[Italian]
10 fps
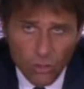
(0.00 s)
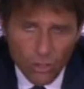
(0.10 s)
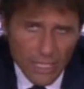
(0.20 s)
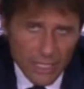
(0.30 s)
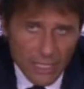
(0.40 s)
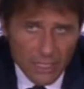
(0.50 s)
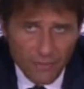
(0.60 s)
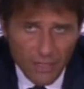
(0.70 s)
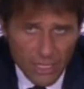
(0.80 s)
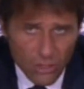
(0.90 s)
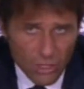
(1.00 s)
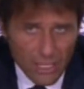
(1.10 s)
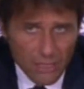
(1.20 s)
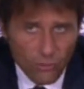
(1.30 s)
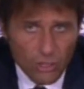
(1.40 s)
con grande cattiveria, con
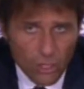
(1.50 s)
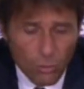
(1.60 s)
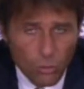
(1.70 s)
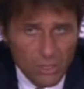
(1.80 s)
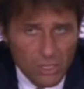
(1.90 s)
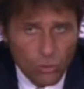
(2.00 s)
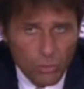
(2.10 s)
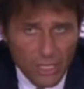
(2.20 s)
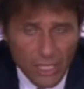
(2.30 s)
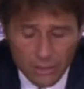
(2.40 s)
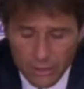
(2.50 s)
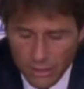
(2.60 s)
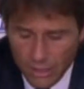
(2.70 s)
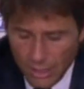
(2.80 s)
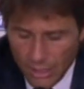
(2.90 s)
grande voglia comunque di stupire.
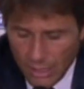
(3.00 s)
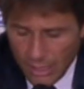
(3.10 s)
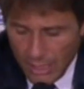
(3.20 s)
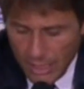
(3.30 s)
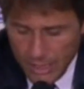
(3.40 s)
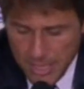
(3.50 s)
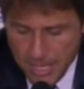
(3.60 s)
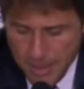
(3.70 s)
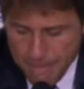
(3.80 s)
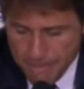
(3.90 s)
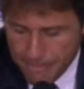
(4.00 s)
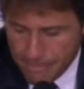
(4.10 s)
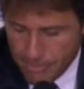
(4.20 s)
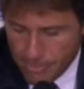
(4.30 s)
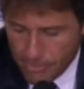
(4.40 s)

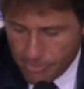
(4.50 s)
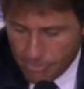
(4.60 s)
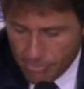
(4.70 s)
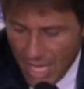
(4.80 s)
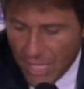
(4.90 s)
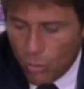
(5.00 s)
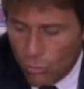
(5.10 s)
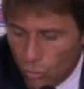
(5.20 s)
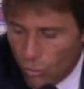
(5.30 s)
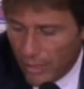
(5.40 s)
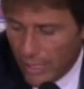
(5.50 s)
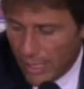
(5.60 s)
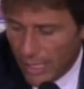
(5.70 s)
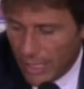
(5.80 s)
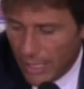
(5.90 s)
Ehm, e
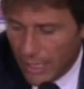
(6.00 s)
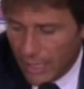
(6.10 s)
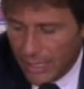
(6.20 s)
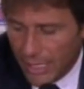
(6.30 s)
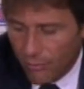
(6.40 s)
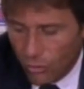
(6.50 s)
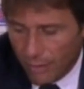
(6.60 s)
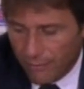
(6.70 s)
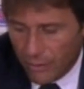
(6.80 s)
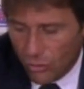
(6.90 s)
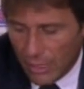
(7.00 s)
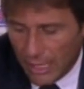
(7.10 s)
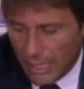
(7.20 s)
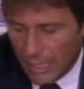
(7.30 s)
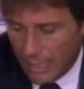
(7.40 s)
comunque il Chievo ha,
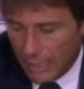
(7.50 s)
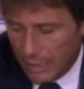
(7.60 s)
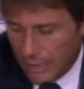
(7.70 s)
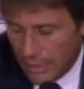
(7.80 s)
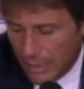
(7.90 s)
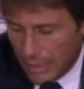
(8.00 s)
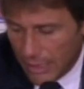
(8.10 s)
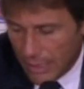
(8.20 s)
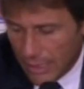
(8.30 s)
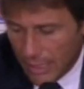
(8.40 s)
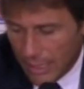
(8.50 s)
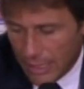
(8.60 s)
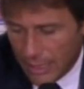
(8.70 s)
la, la,